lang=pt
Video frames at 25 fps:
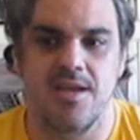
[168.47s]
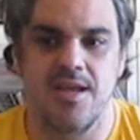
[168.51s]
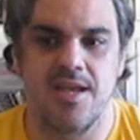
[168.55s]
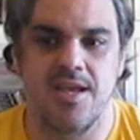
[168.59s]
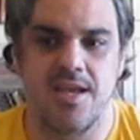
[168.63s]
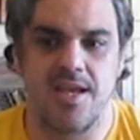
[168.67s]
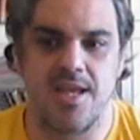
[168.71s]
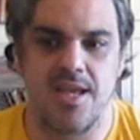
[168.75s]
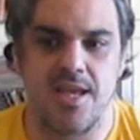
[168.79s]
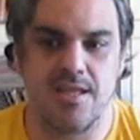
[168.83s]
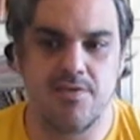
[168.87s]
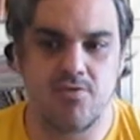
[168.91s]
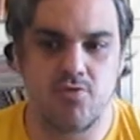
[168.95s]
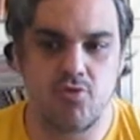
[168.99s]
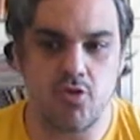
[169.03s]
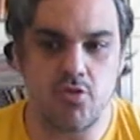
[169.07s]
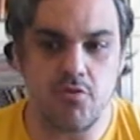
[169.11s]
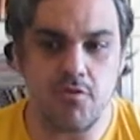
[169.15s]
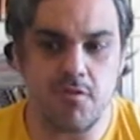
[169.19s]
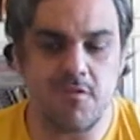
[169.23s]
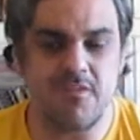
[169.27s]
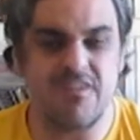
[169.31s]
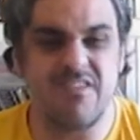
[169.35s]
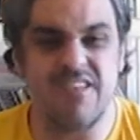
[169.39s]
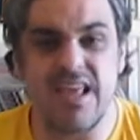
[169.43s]
é,
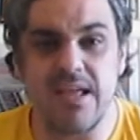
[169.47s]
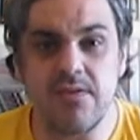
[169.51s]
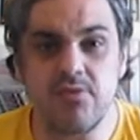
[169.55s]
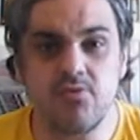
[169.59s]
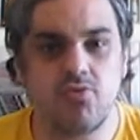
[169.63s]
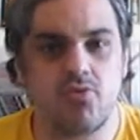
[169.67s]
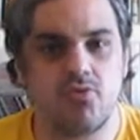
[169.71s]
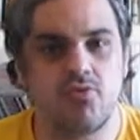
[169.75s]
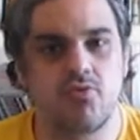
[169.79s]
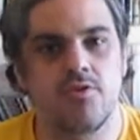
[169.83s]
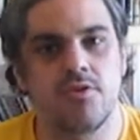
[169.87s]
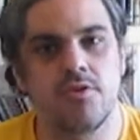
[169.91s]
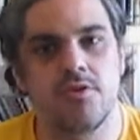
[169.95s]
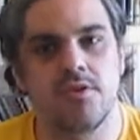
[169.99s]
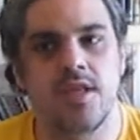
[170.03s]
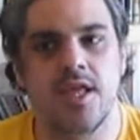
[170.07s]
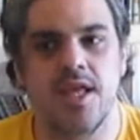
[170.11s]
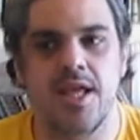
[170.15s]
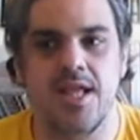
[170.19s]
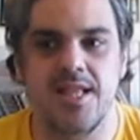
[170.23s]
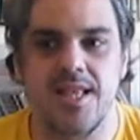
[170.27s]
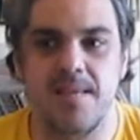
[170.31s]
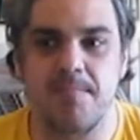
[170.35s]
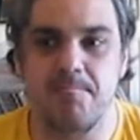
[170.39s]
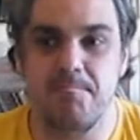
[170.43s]
todo o centro
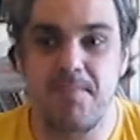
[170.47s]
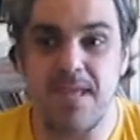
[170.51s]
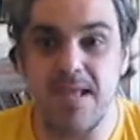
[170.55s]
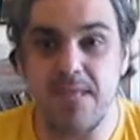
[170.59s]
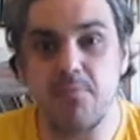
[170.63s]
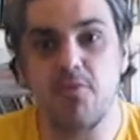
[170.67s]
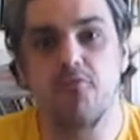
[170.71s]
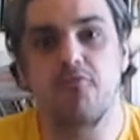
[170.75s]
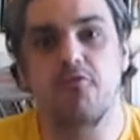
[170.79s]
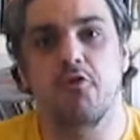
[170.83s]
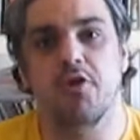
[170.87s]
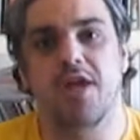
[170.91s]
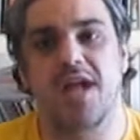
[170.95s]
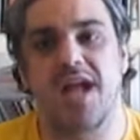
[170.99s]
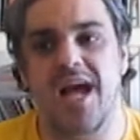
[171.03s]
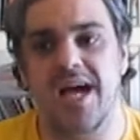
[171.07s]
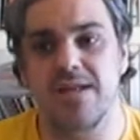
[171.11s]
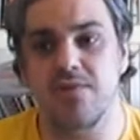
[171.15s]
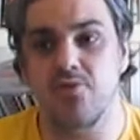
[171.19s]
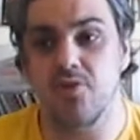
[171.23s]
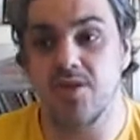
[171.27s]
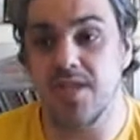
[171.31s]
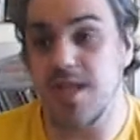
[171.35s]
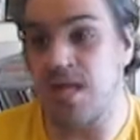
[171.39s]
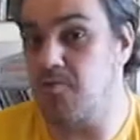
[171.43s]
né, ele é bem
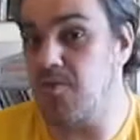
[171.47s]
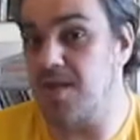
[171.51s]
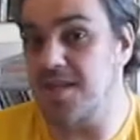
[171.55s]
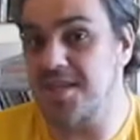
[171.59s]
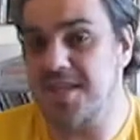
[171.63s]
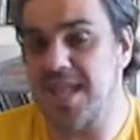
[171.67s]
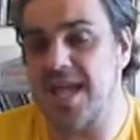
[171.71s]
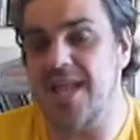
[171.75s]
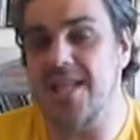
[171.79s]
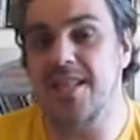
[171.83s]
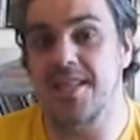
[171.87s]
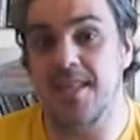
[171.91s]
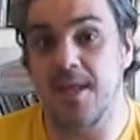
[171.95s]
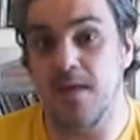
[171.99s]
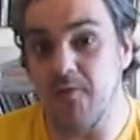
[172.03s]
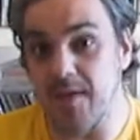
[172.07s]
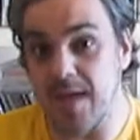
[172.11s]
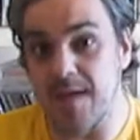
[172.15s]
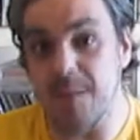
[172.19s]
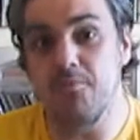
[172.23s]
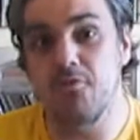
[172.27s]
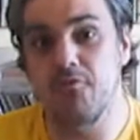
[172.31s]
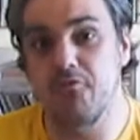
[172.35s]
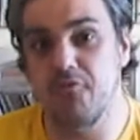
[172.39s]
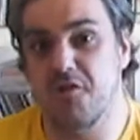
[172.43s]
muvucado, o Graguatá ele não
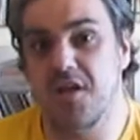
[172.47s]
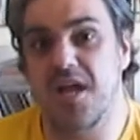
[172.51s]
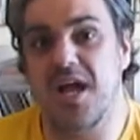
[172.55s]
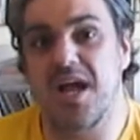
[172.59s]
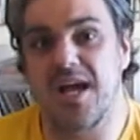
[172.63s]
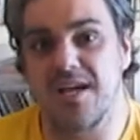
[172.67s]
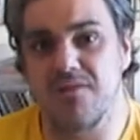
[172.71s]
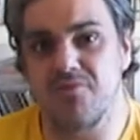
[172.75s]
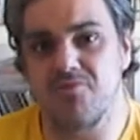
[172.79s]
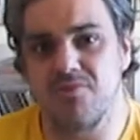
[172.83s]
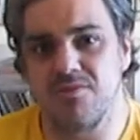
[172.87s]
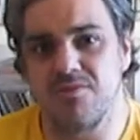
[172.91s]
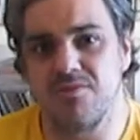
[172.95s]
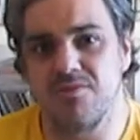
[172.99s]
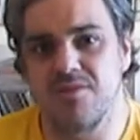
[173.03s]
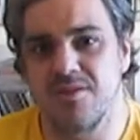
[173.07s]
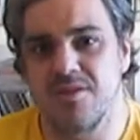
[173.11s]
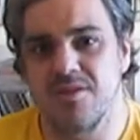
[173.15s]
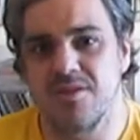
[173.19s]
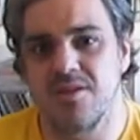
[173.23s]
é muvucado,